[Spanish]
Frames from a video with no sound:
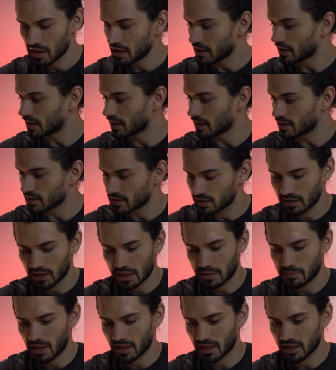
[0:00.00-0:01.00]
y de
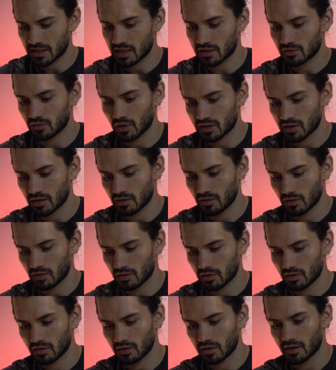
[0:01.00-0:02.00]
distintas marcas, esto ha
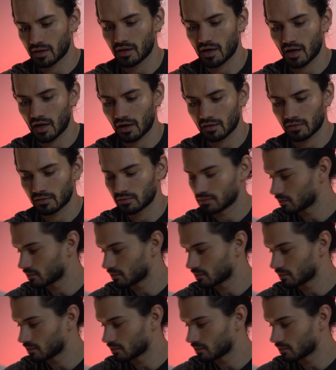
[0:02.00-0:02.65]
sido ideal.